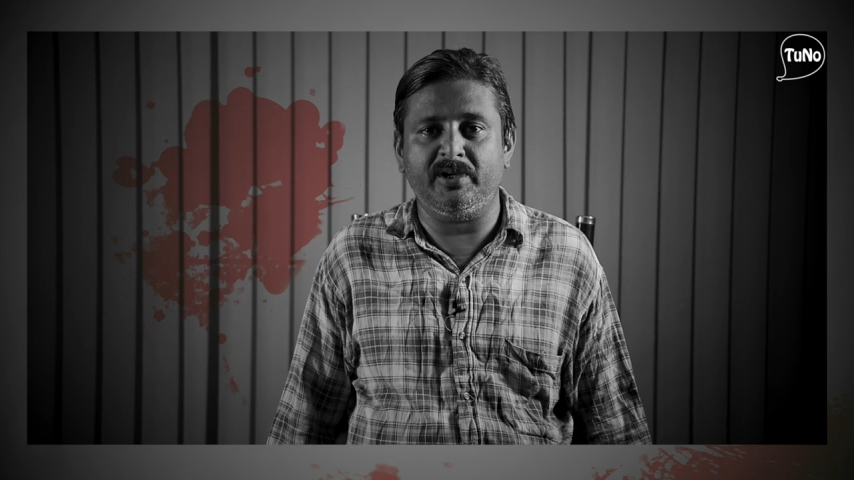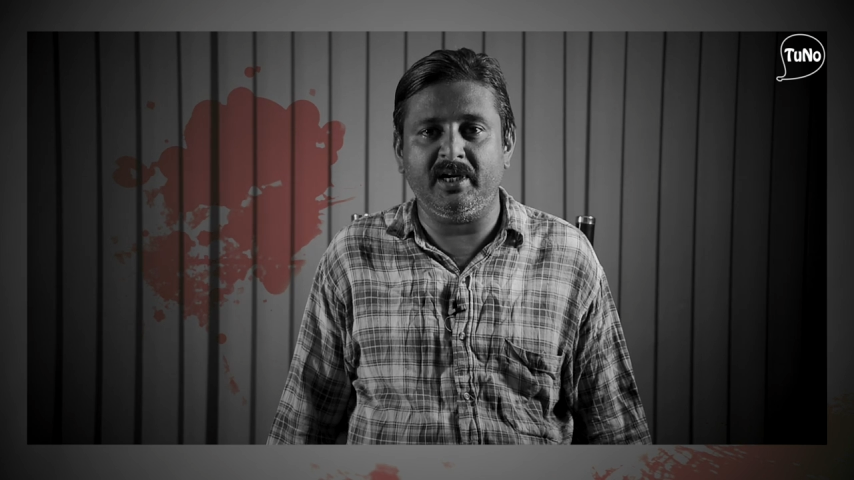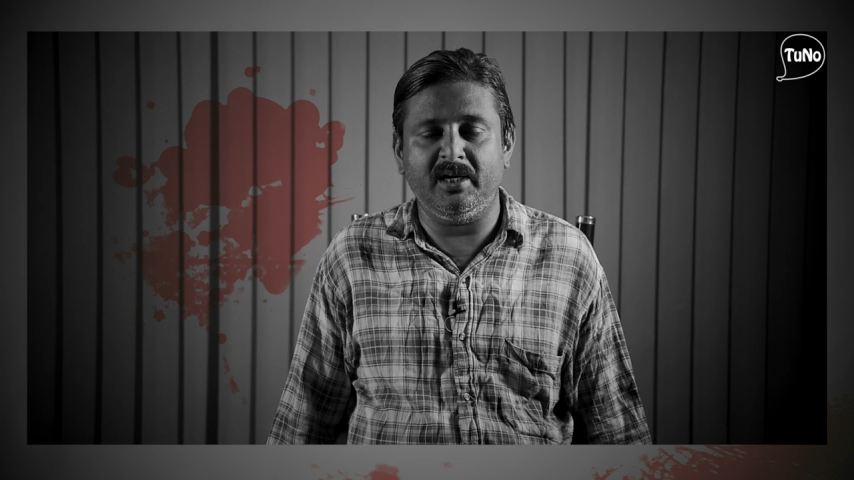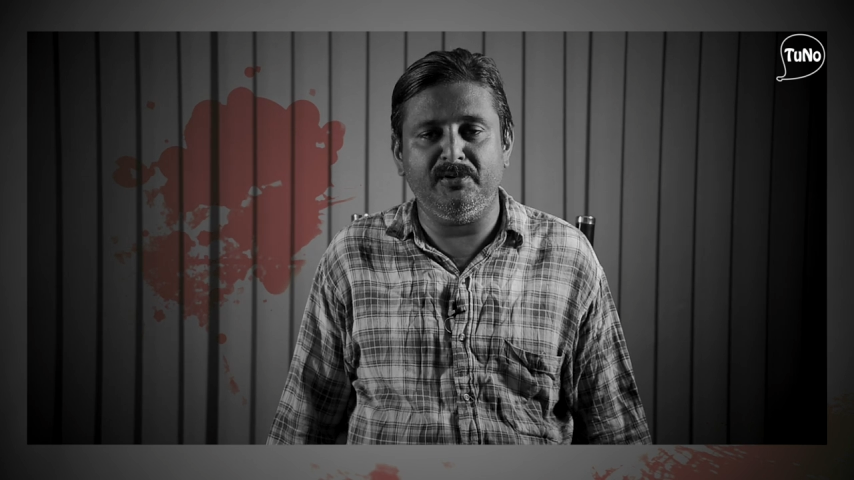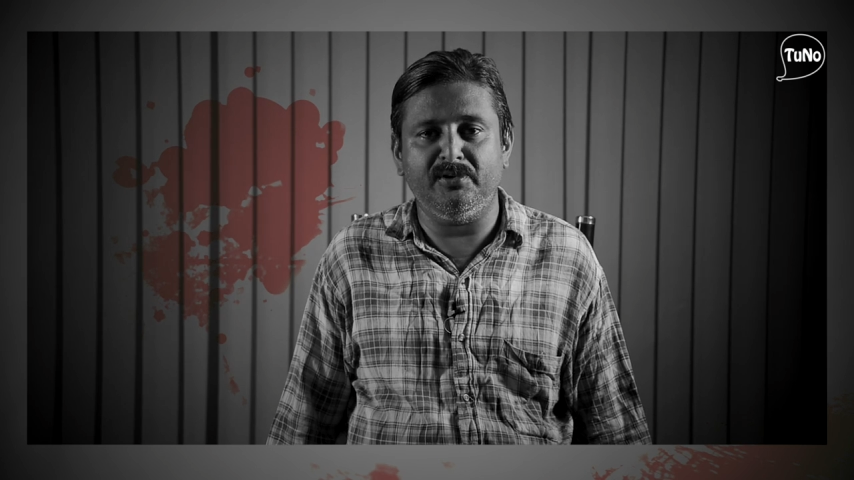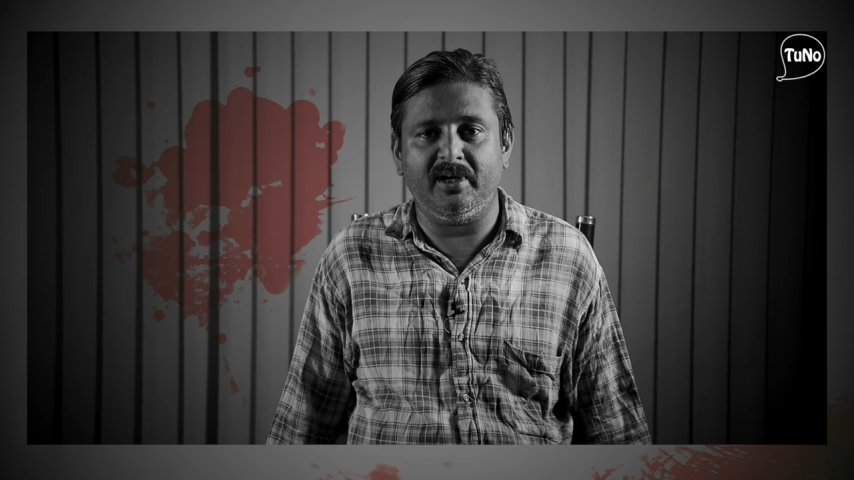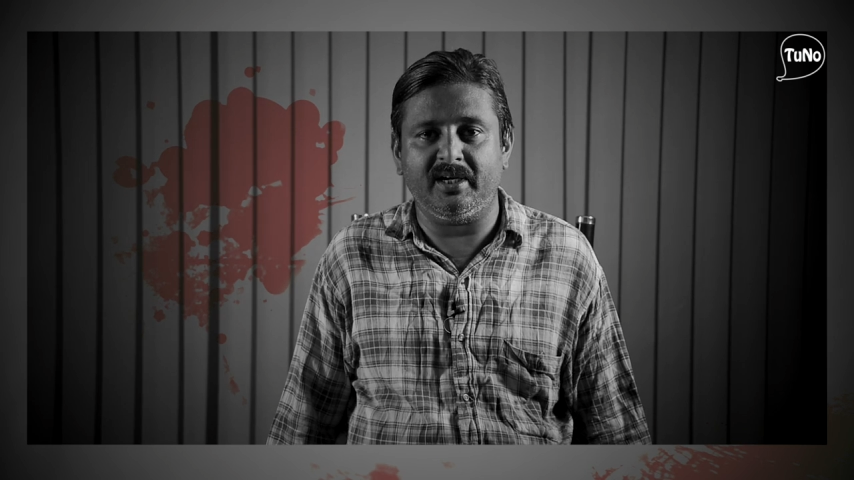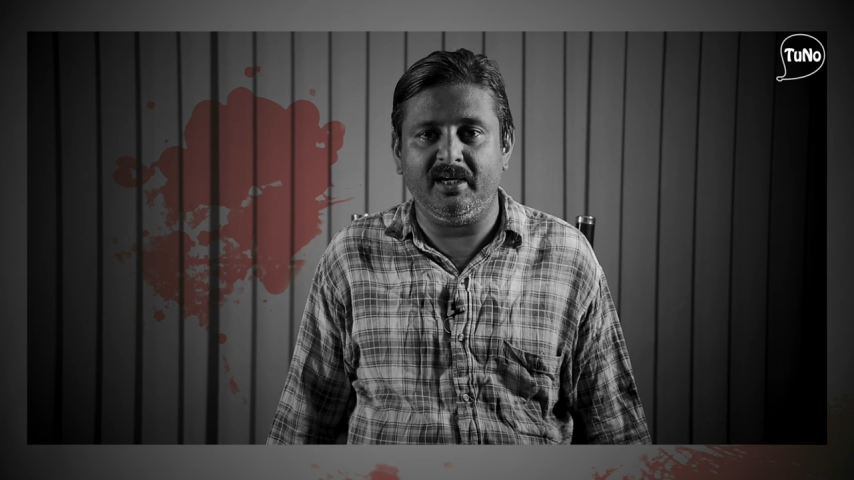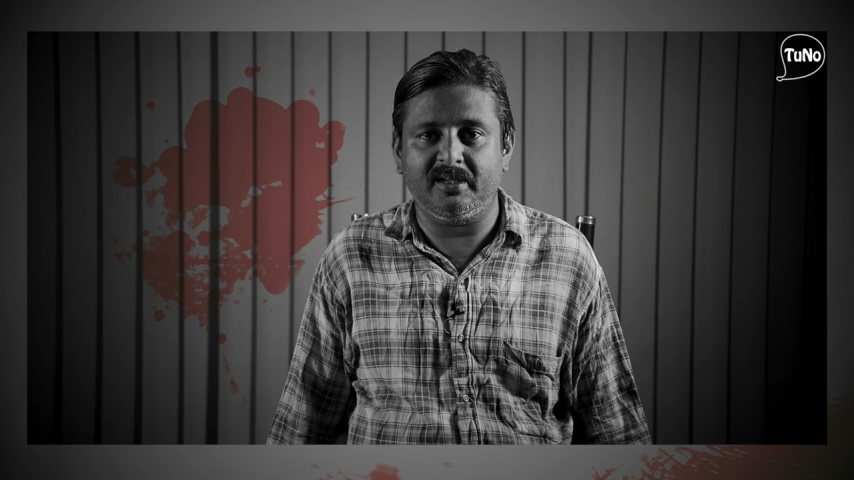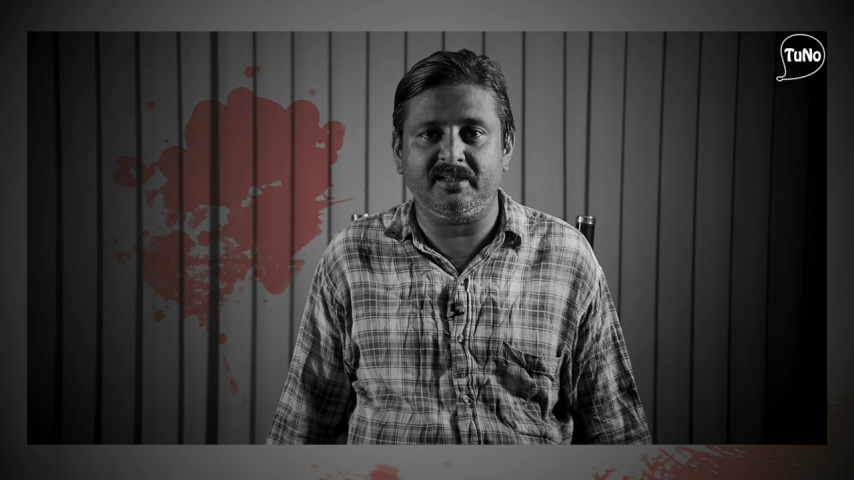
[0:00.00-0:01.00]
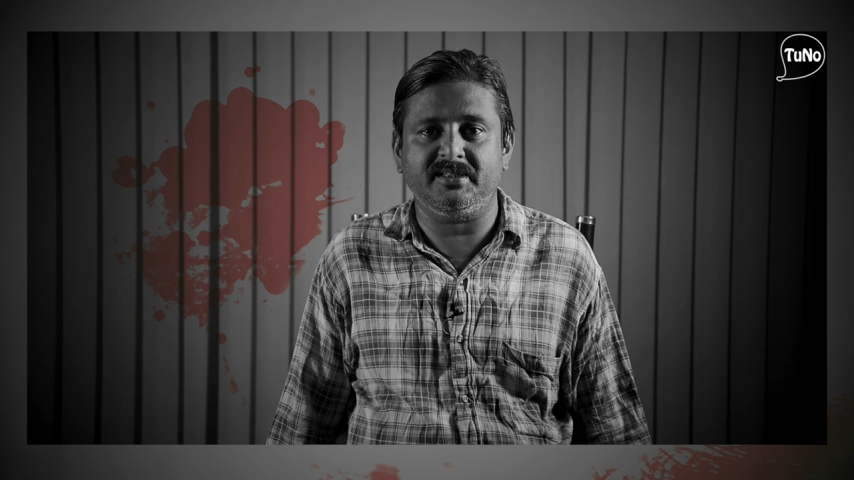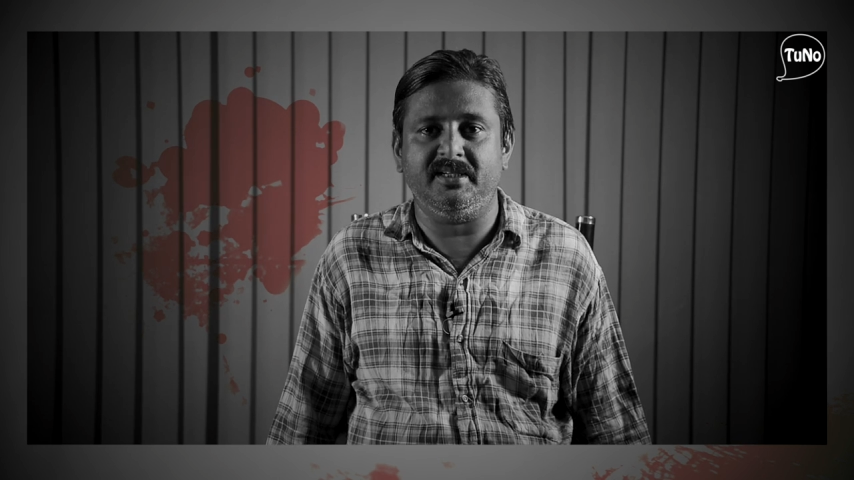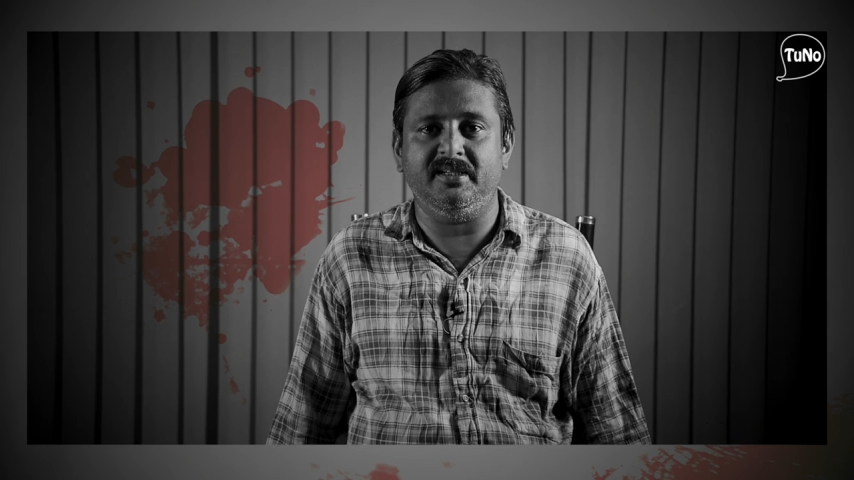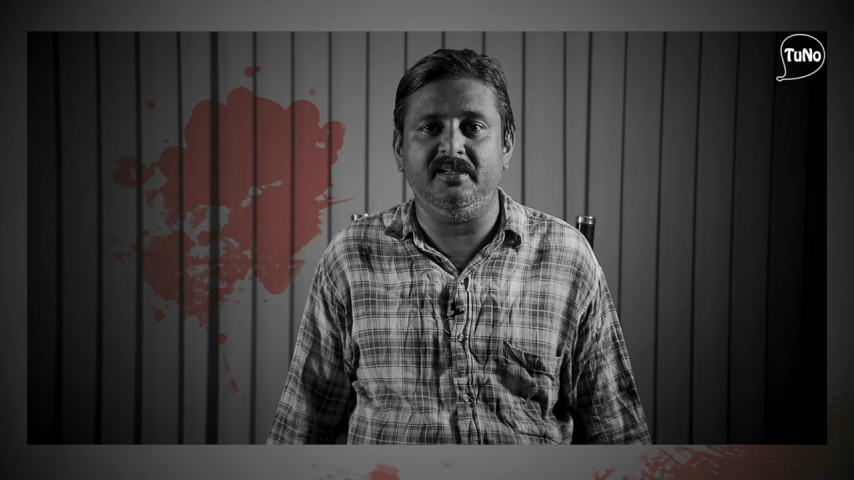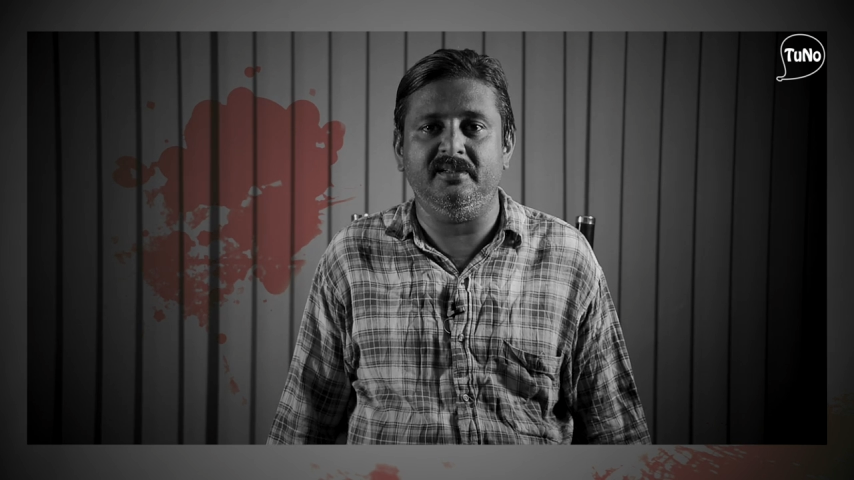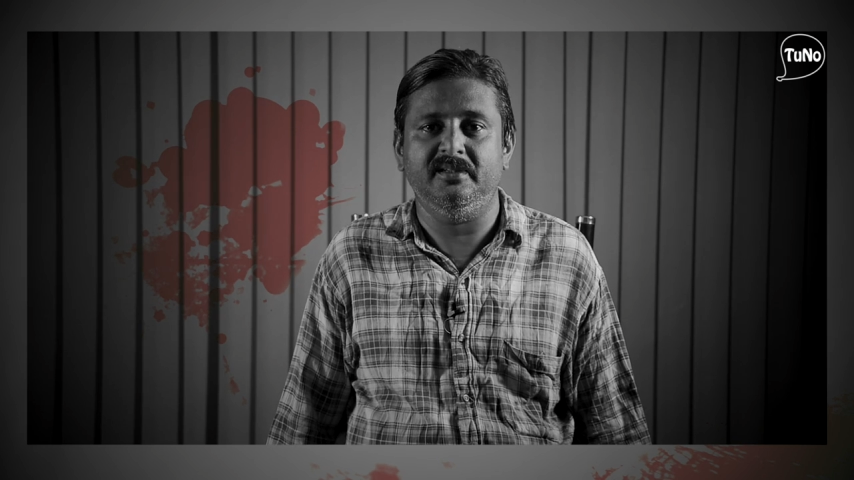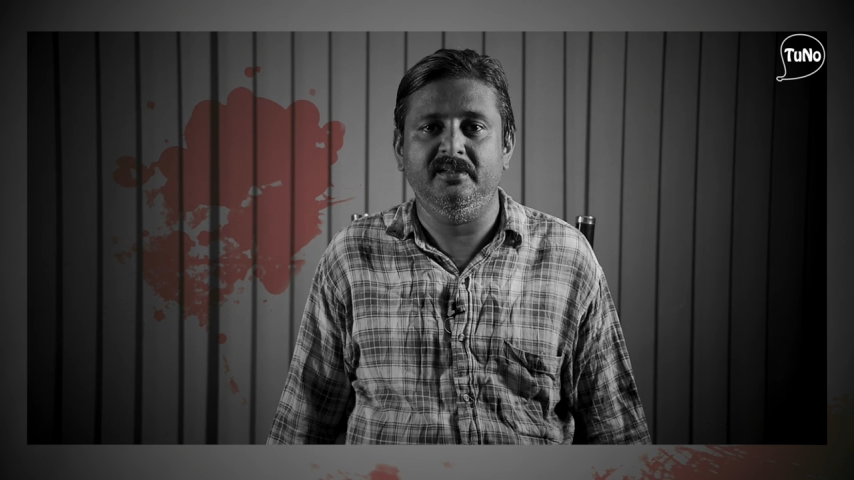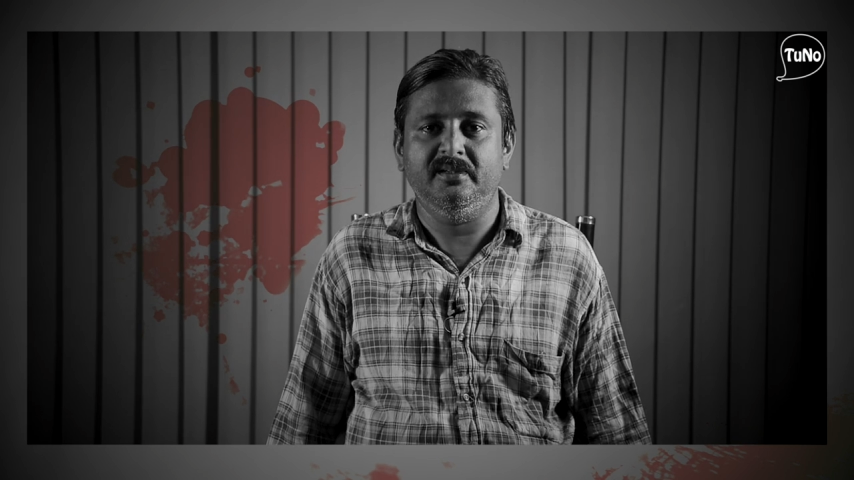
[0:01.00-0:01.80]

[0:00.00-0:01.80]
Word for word: ஒரு கேள்வியும் அங்கே எழத்தான் செய்தது